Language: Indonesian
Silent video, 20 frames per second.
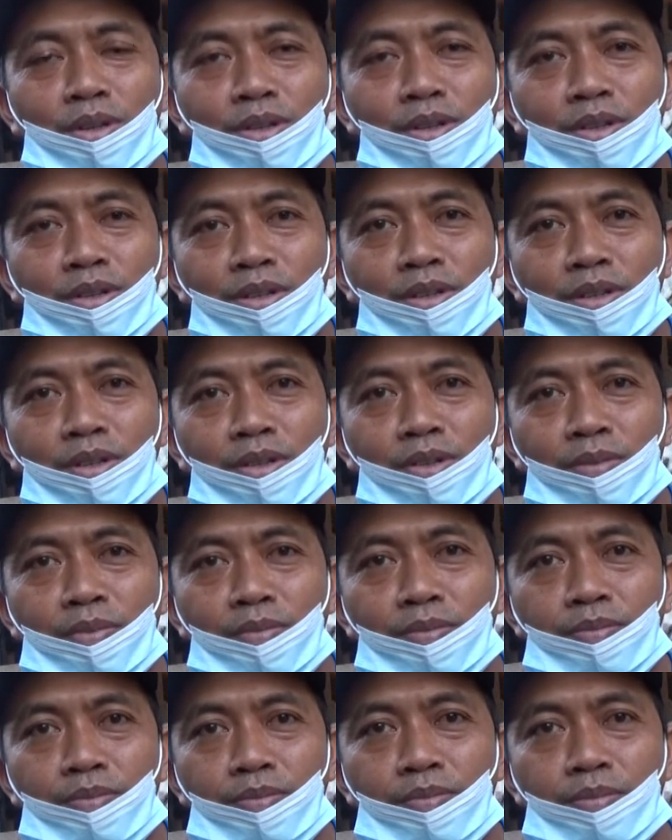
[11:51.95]
Ada
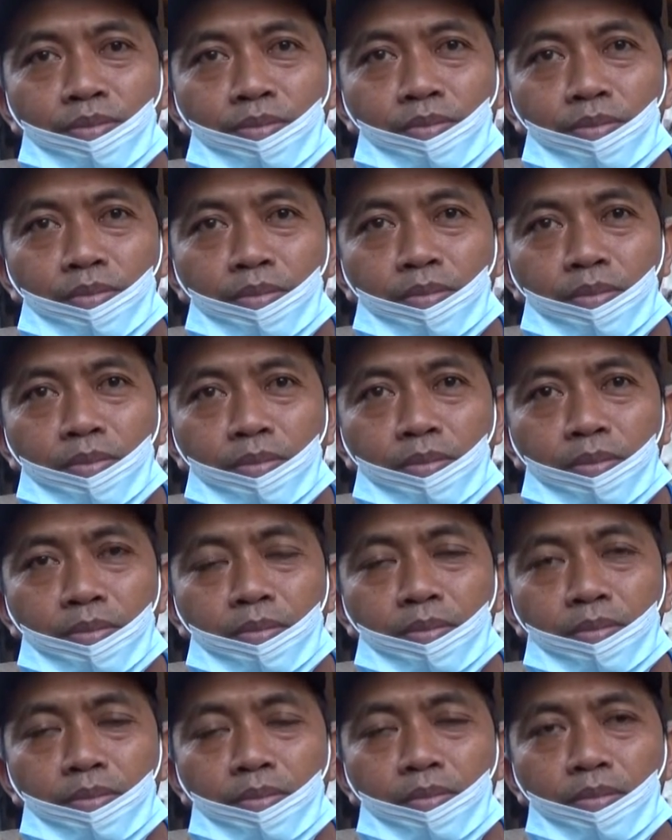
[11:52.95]
peningkatan atau stabil
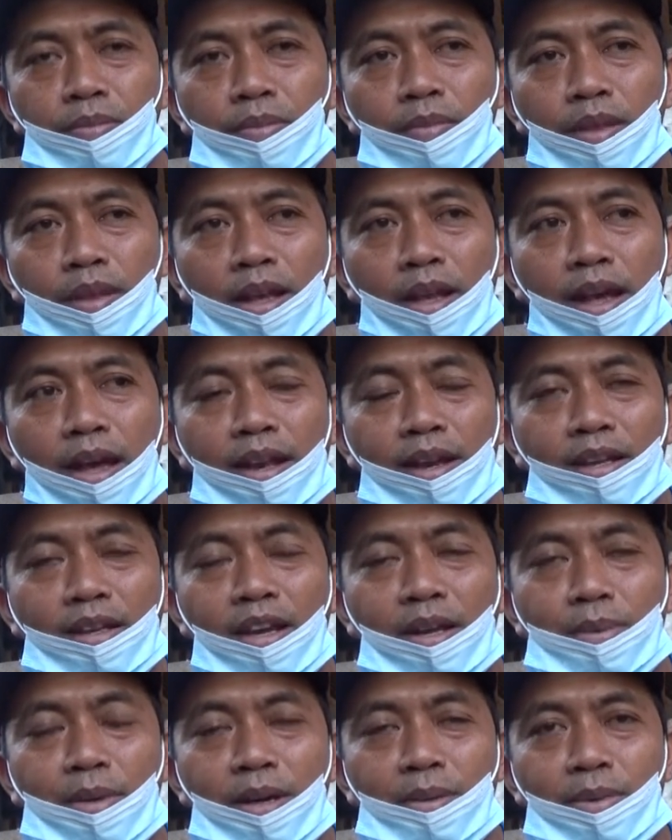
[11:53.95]
seperti
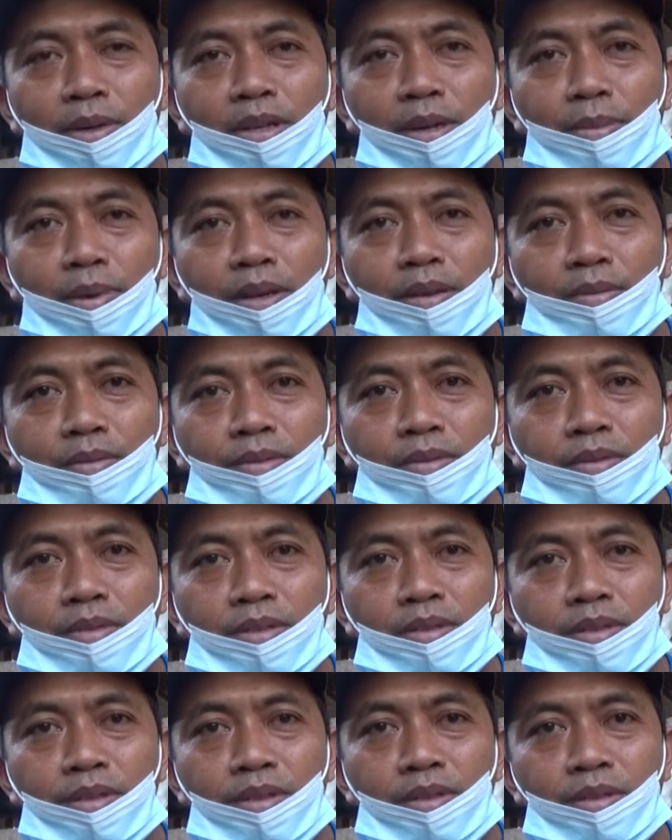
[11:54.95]
Harga Pak, pada Pak.
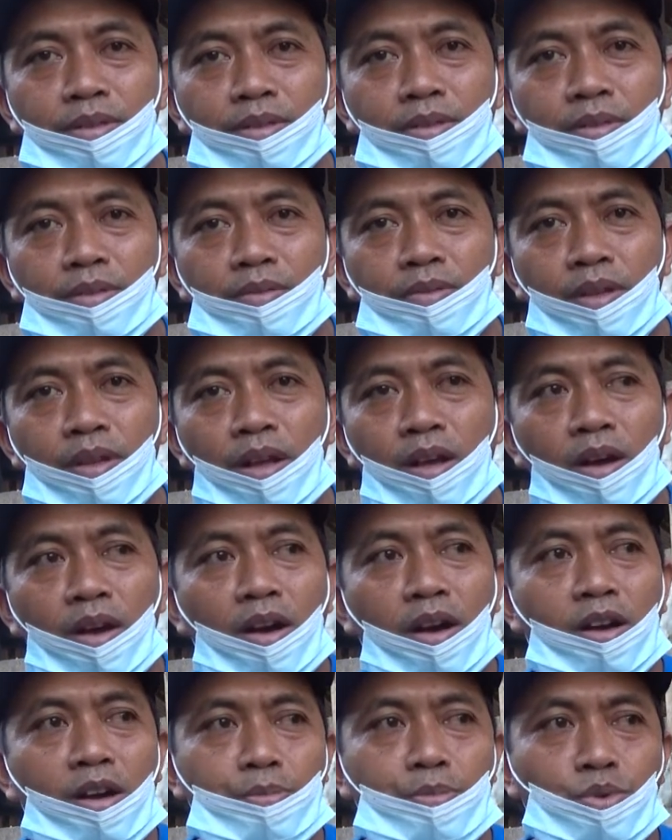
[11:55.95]
Ya, kebutuhan ke
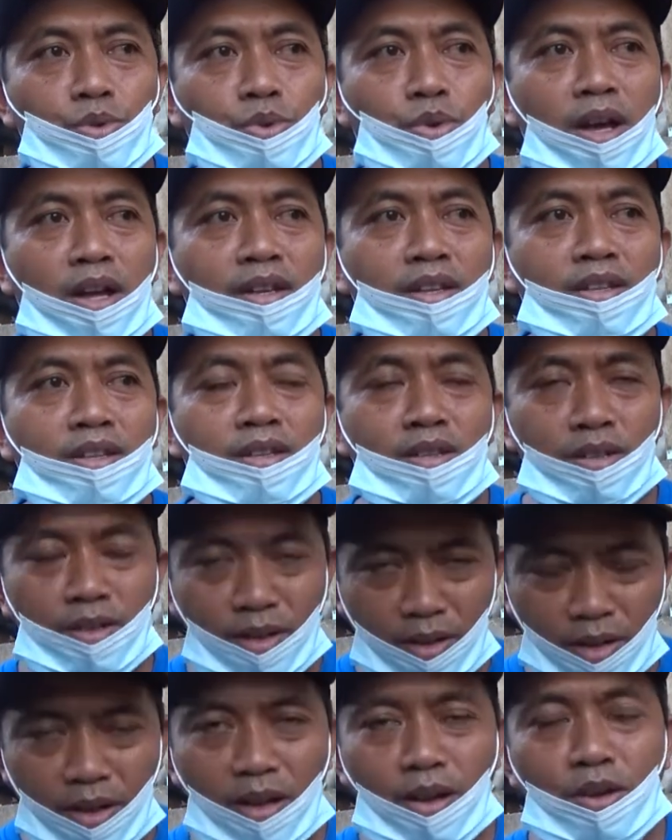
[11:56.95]
uh, kirim kebutuhan ke luar
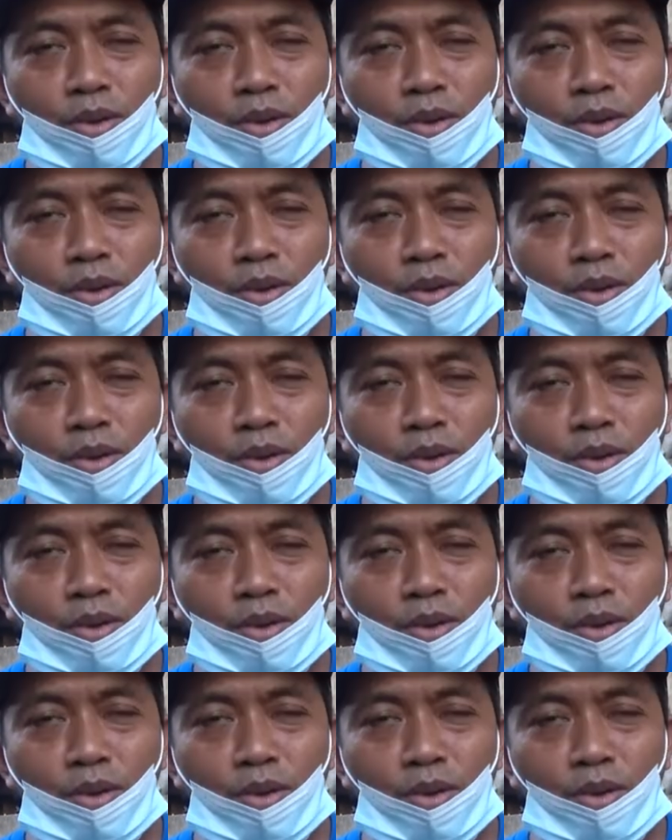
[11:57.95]
daerah.